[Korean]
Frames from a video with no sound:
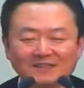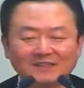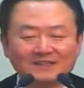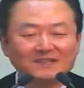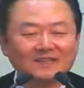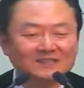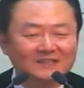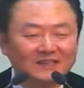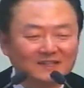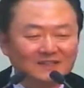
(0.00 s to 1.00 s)
그
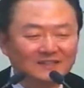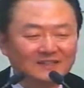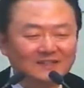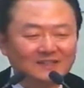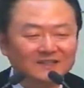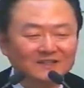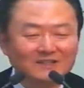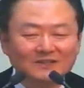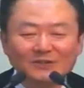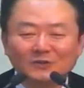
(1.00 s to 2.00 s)
대신에
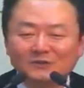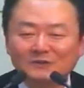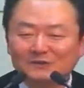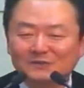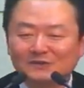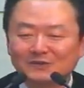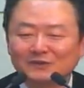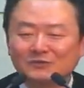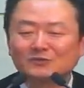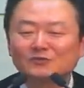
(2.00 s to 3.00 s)
너는
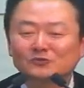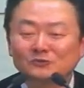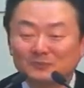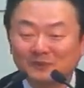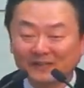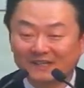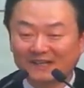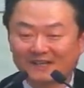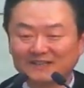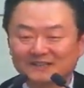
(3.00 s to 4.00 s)
준비만
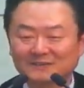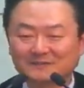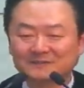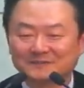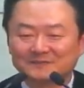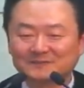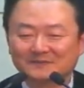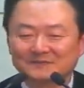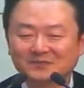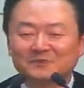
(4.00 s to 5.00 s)
하라.
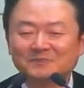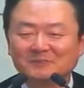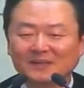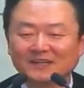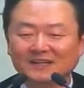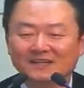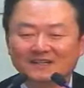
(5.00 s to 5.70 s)
준비만 하라.